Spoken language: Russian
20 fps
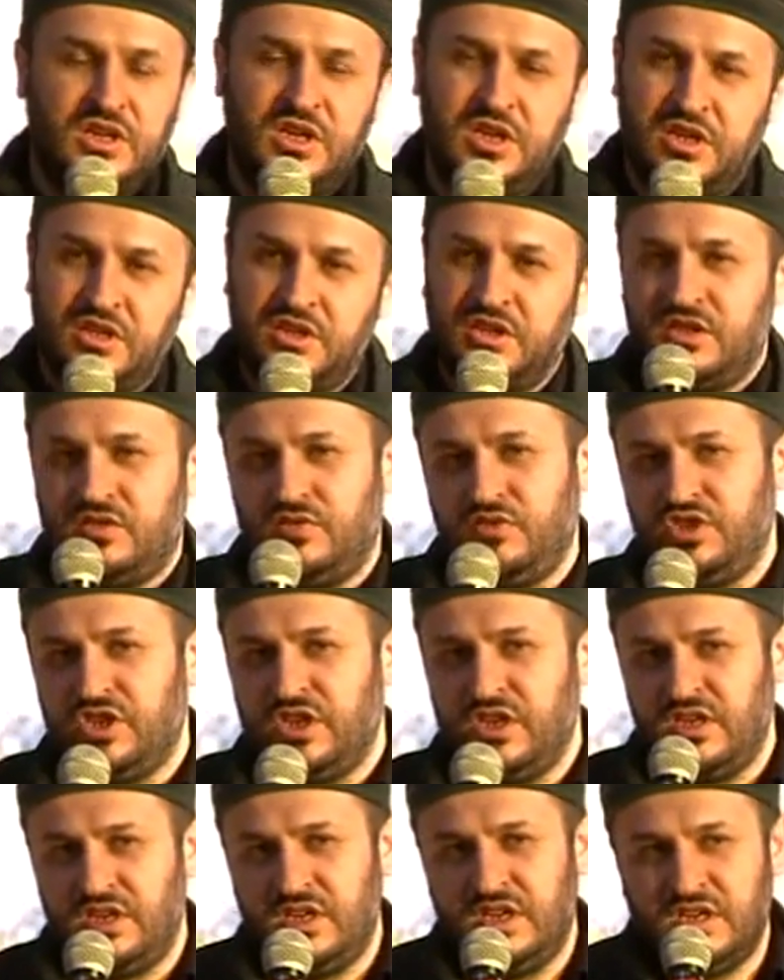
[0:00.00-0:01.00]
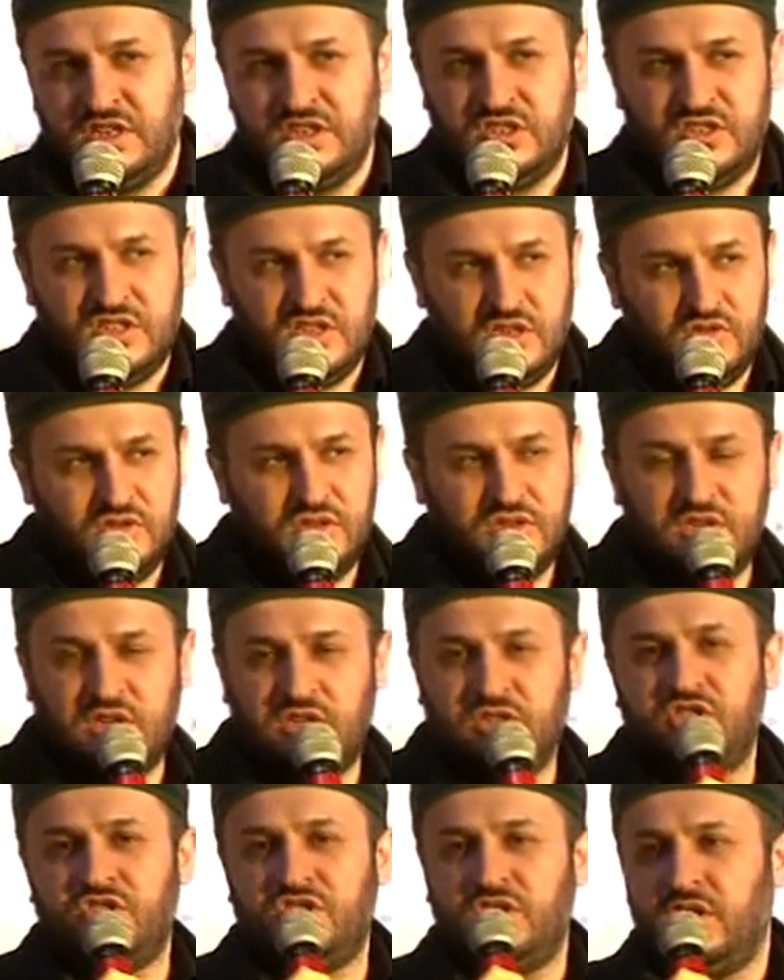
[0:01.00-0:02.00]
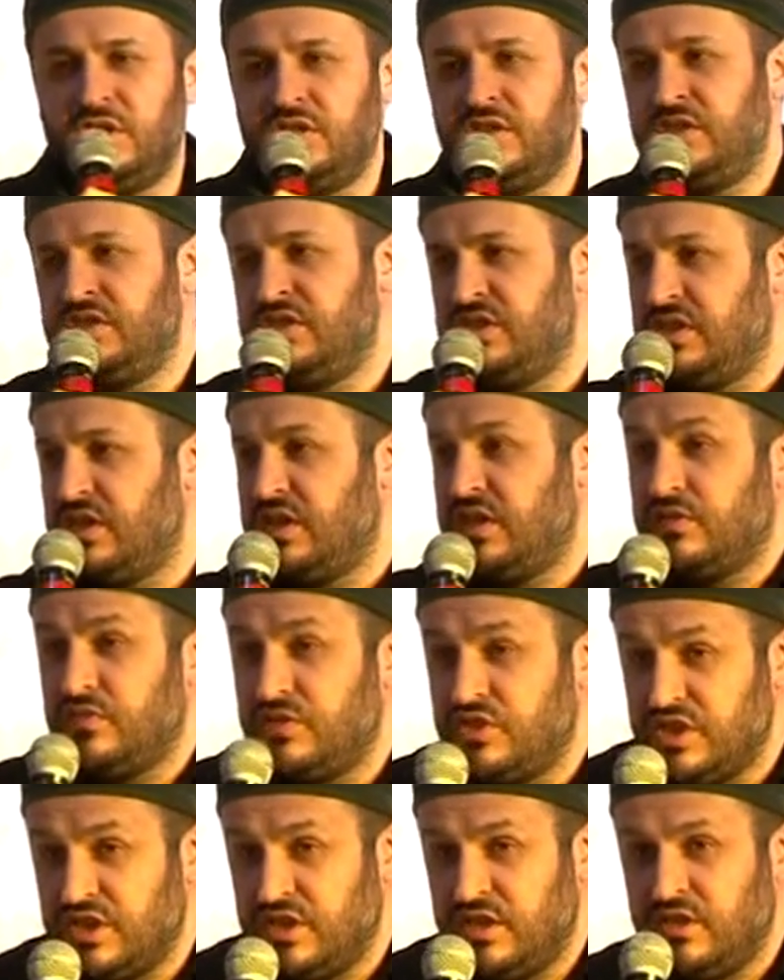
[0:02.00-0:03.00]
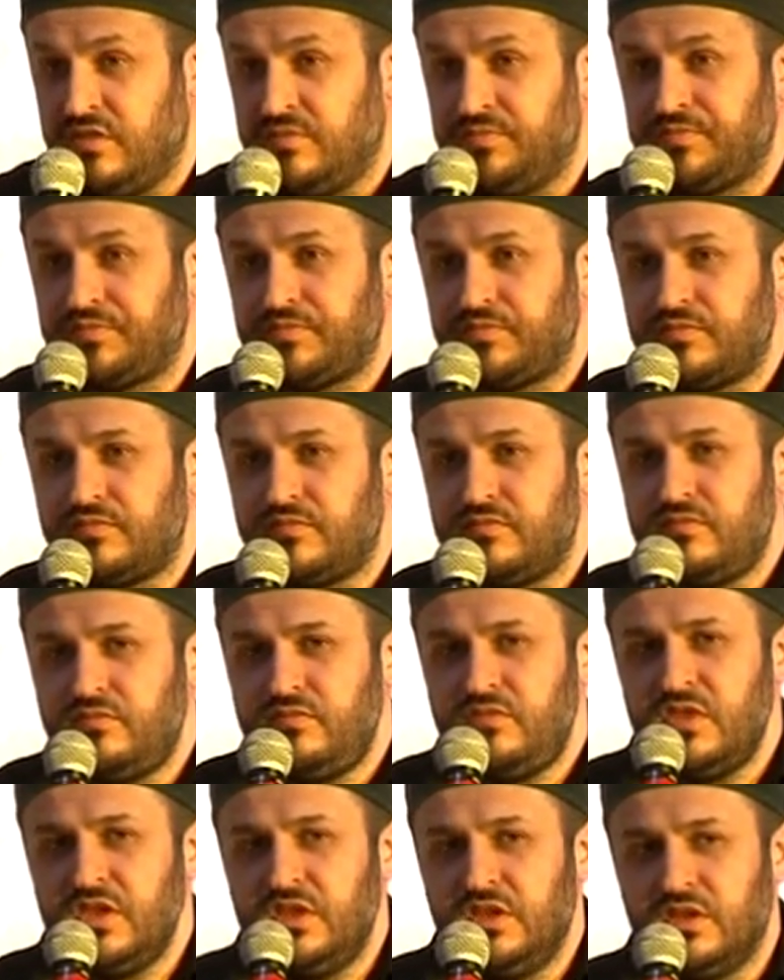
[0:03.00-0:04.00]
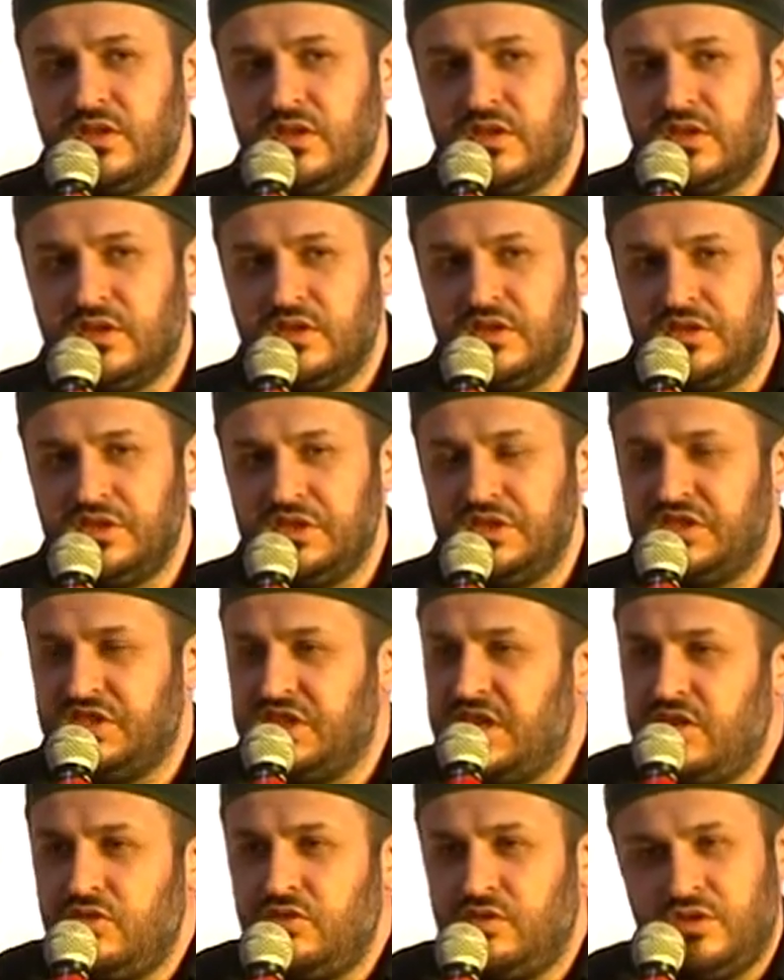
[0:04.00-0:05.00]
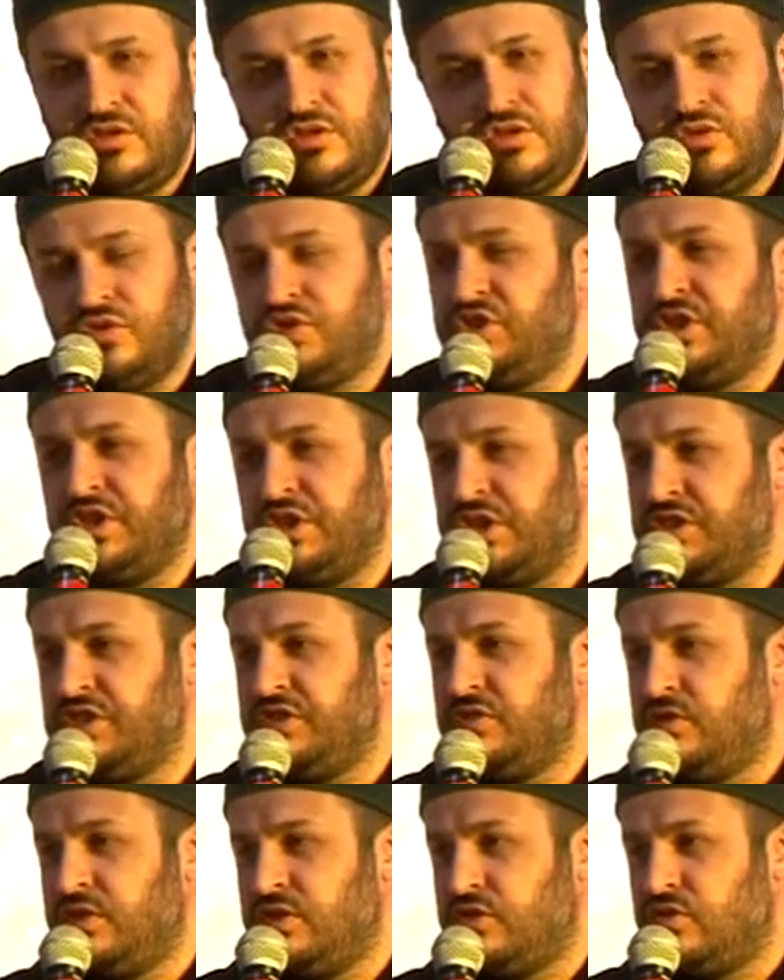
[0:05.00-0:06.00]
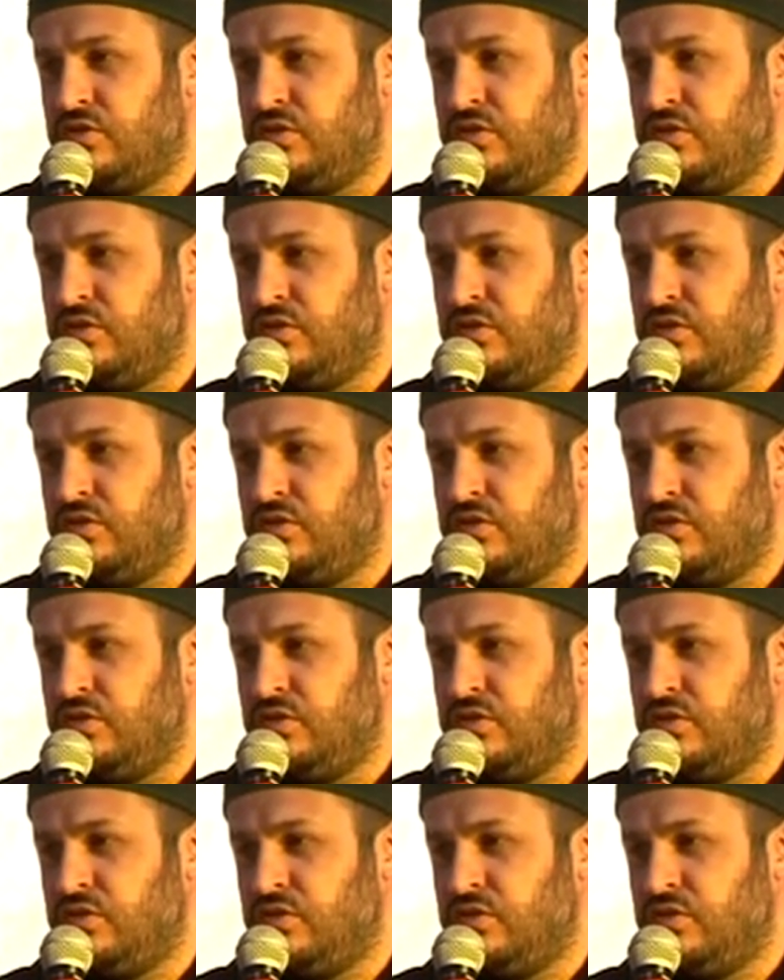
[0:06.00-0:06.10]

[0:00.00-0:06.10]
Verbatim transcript: и они отвечали, я не знаю, и, конечно, один из них отвечал. Не знаю, это очень красивое